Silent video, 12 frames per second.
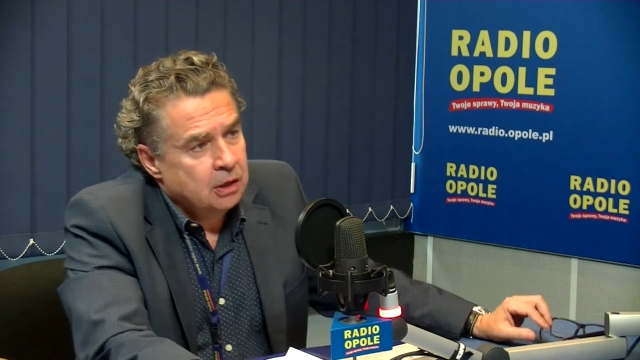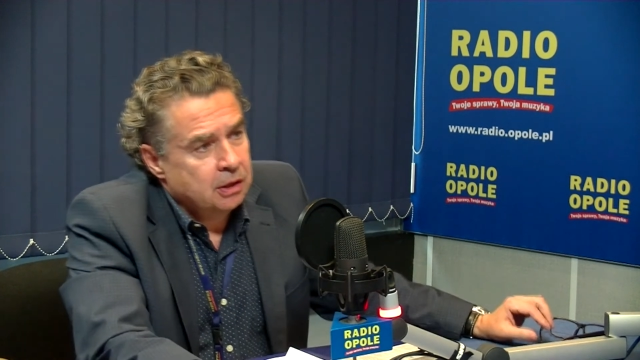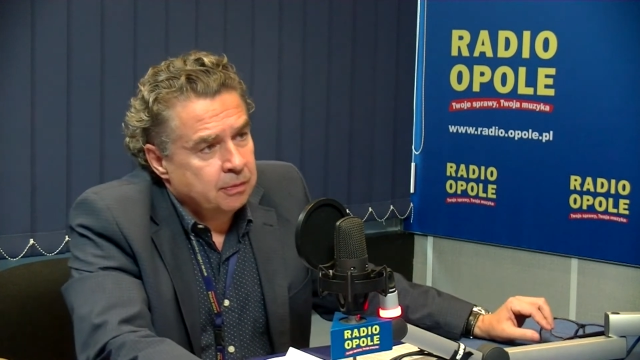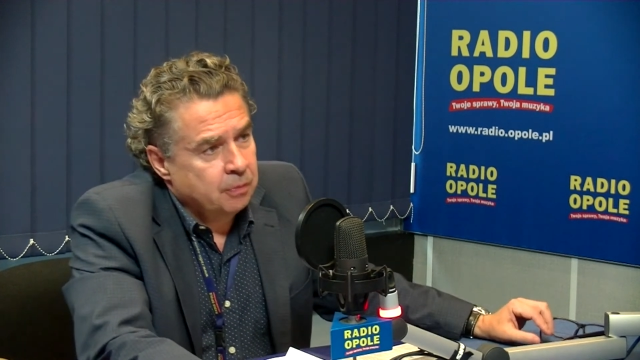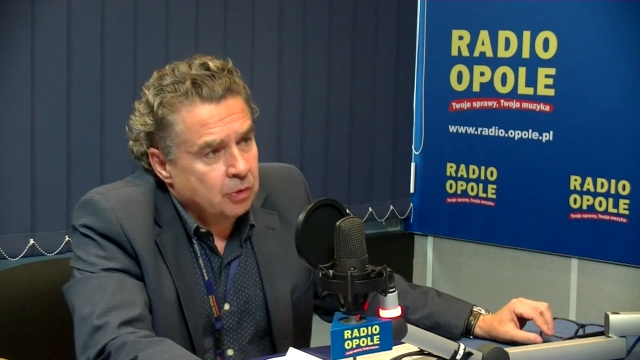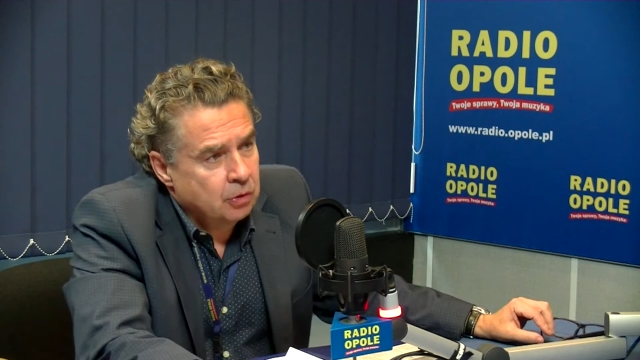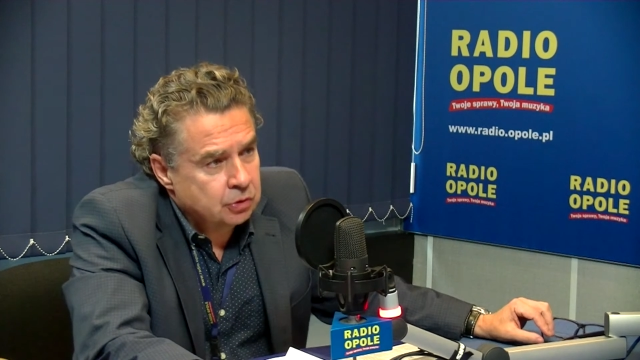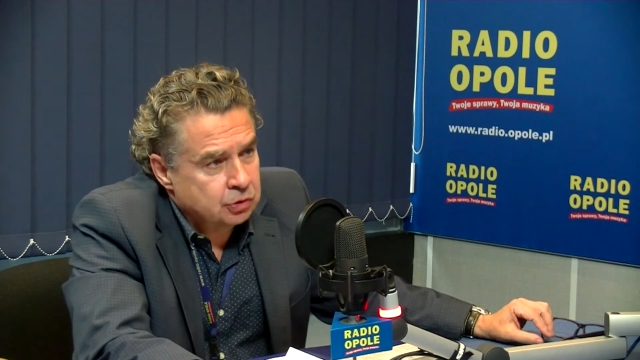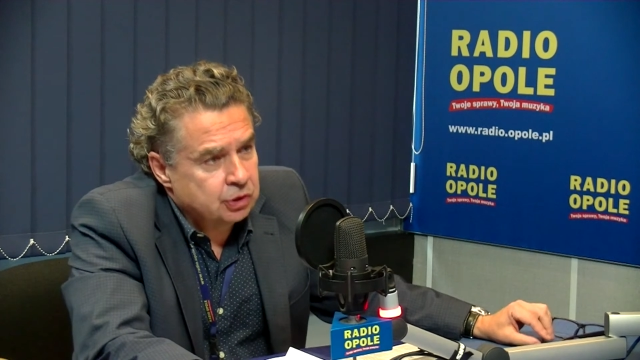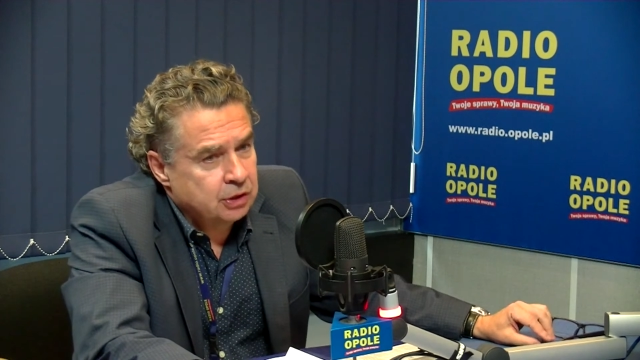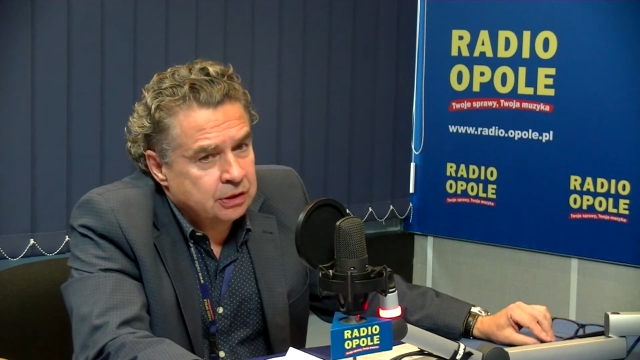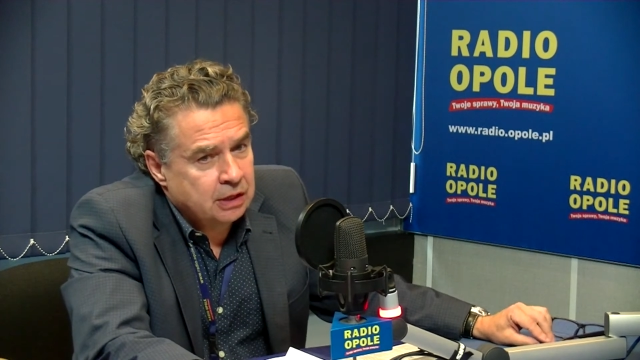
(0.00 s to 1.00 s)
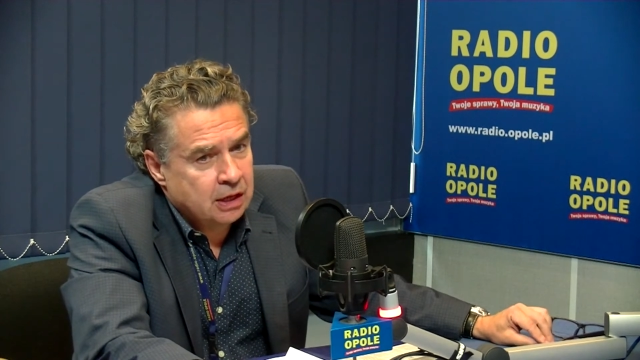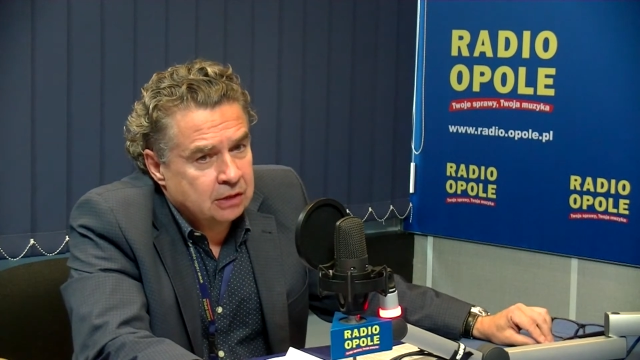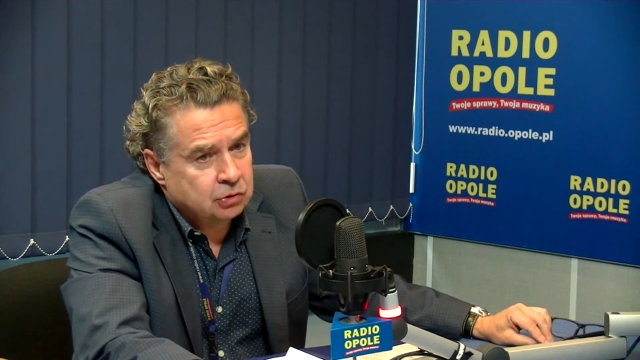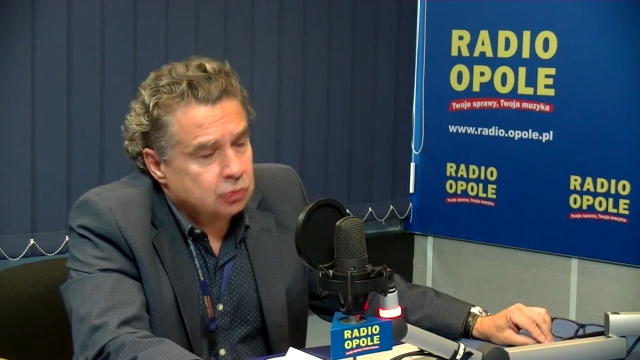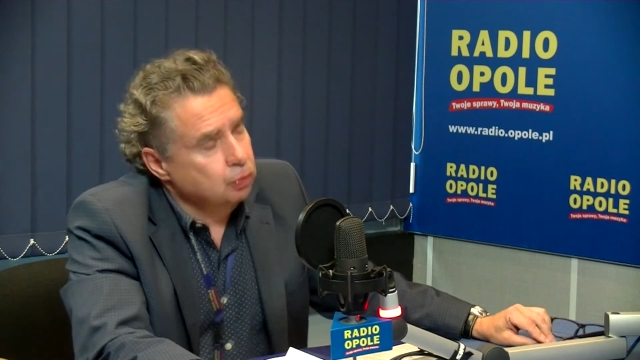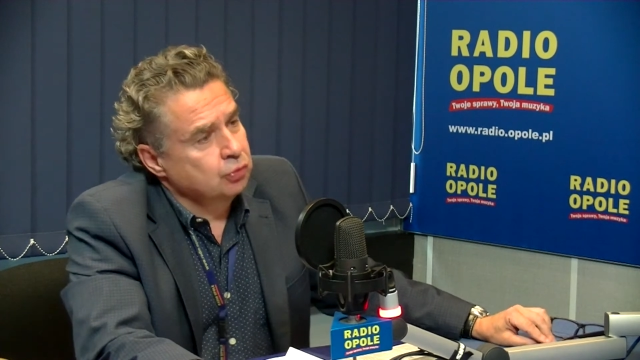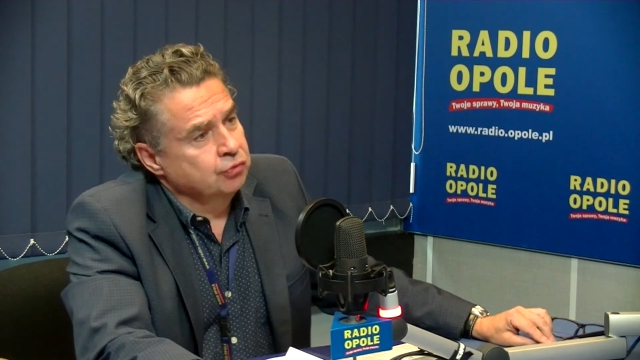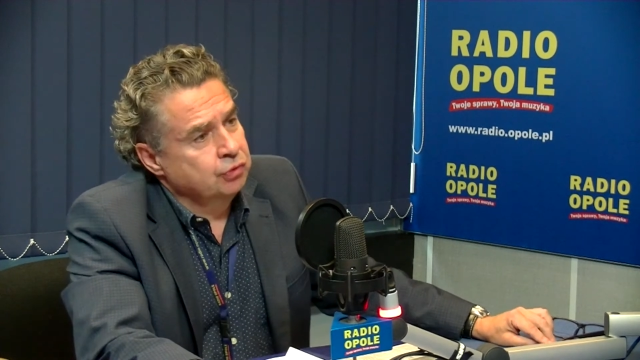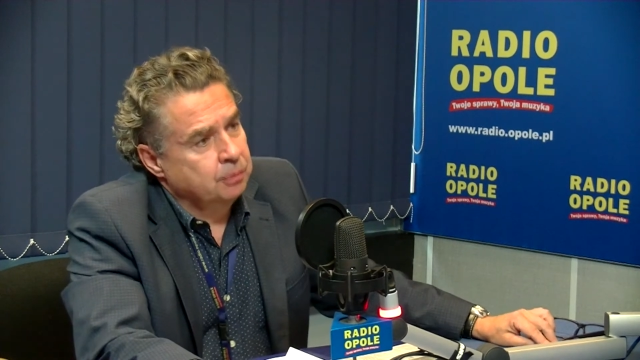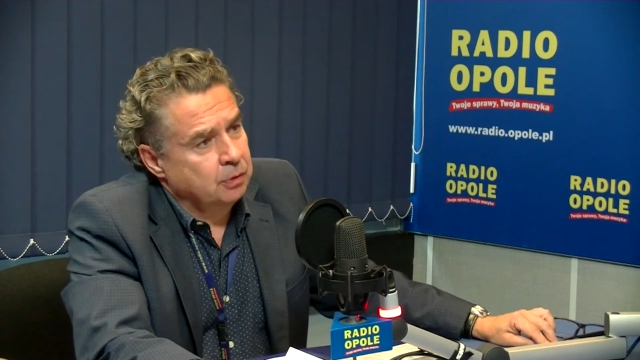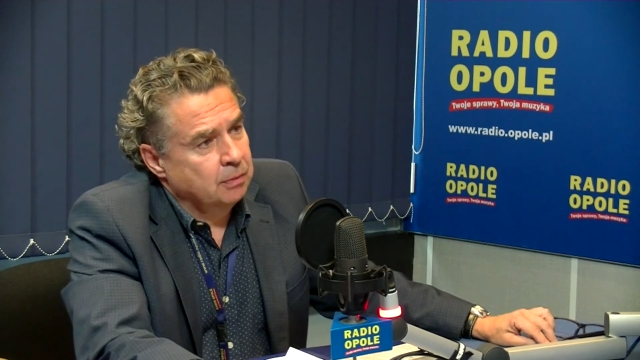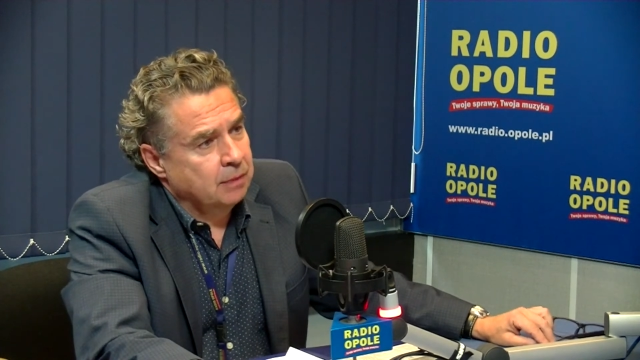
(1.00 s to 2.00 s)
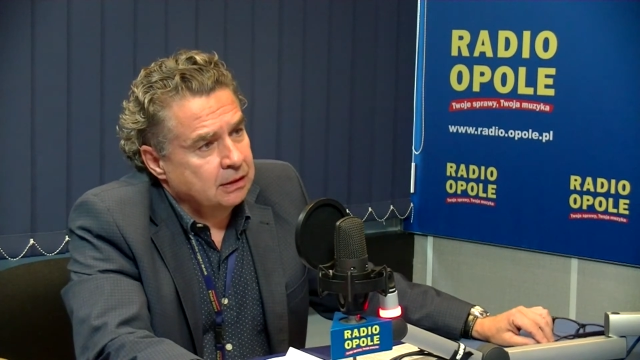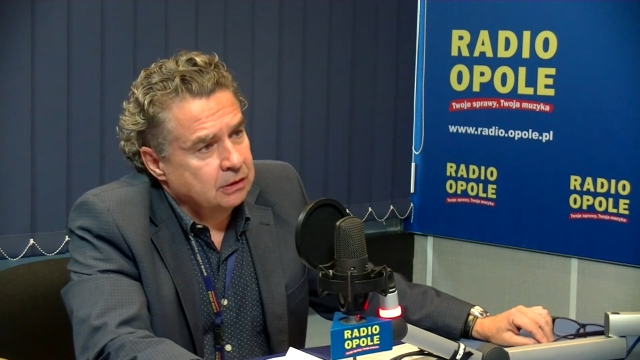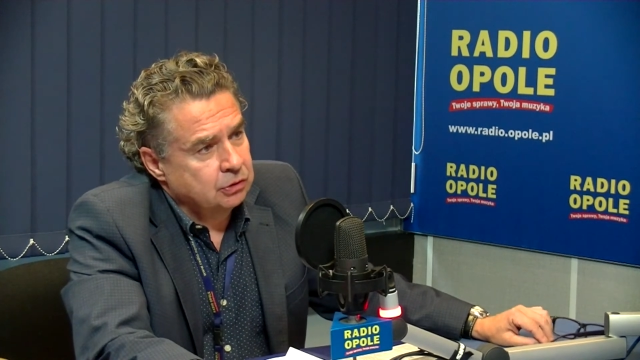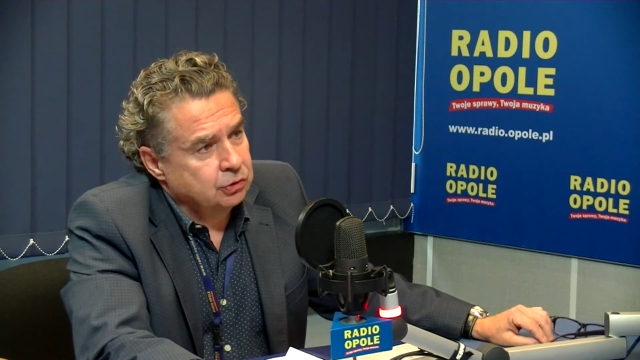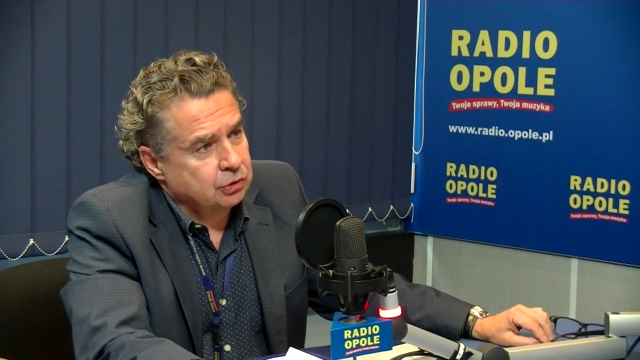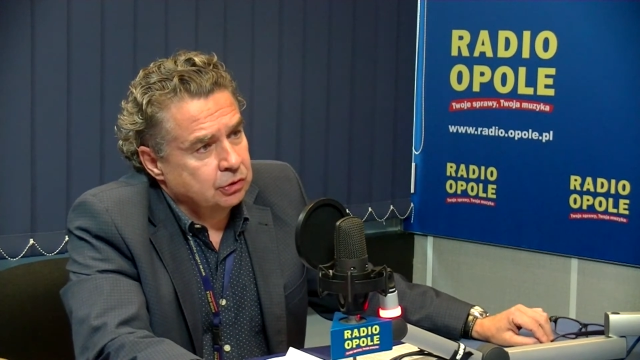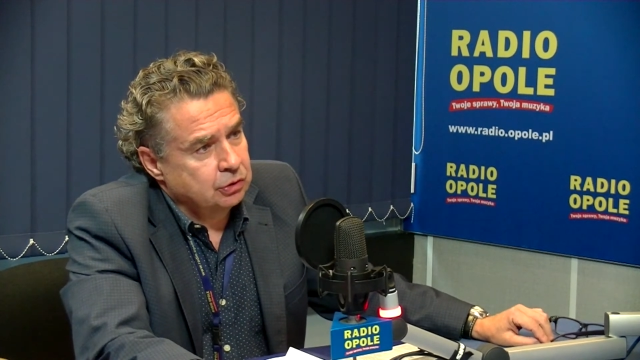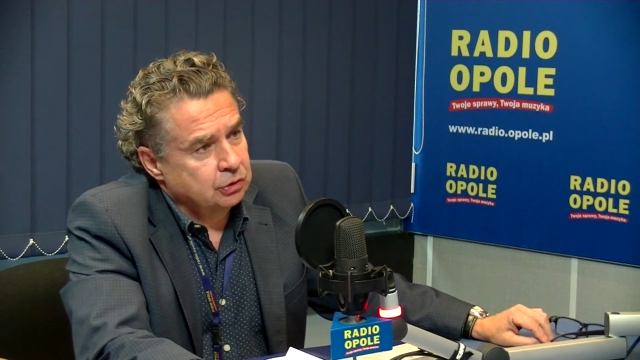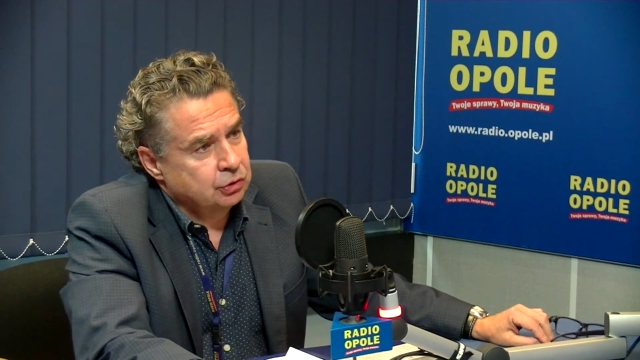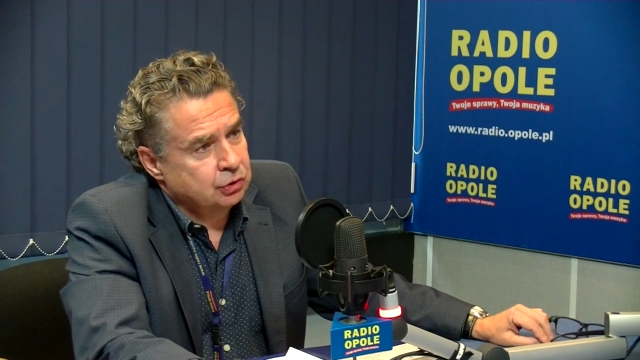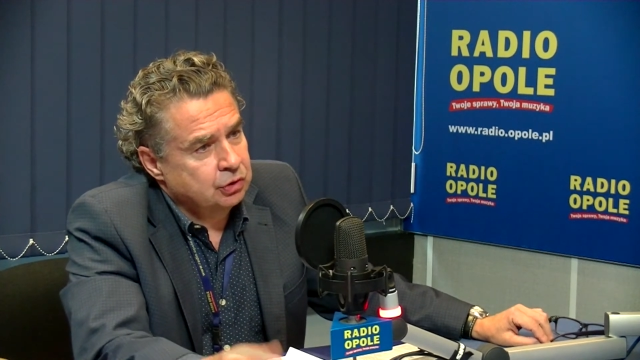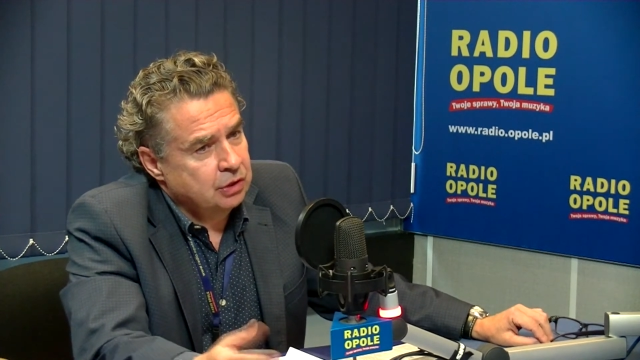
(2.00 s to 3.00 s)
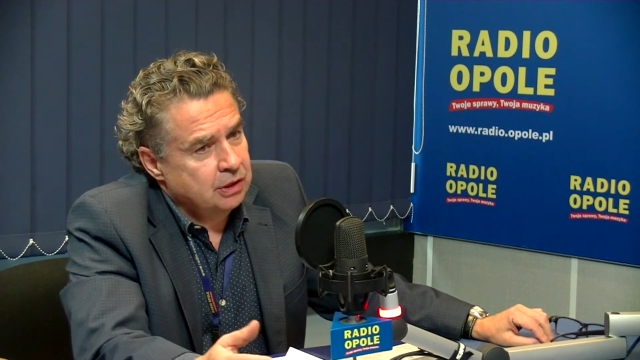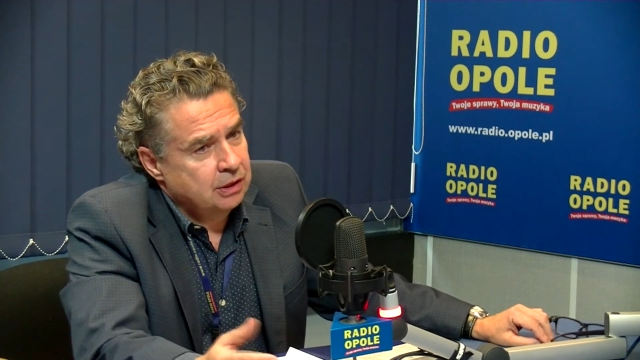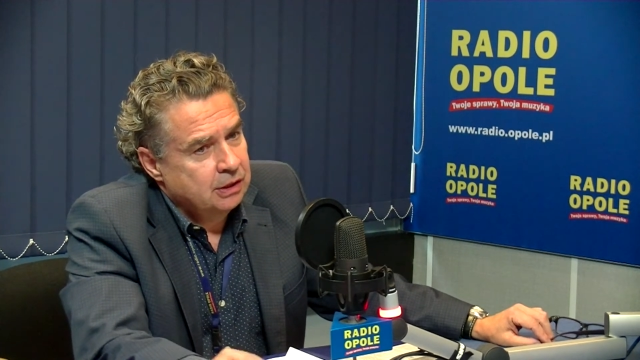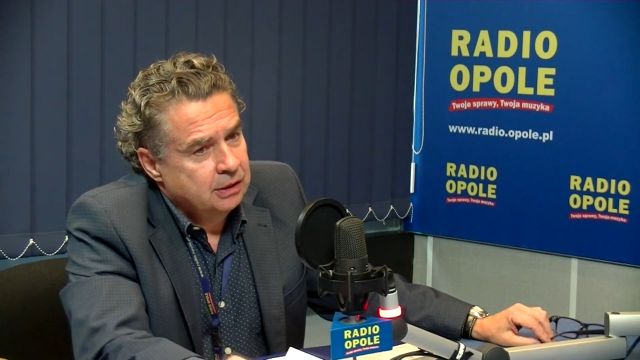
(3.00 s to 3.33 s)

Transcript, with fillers: y, pogorszenia stosunków dyplomatycznych, że,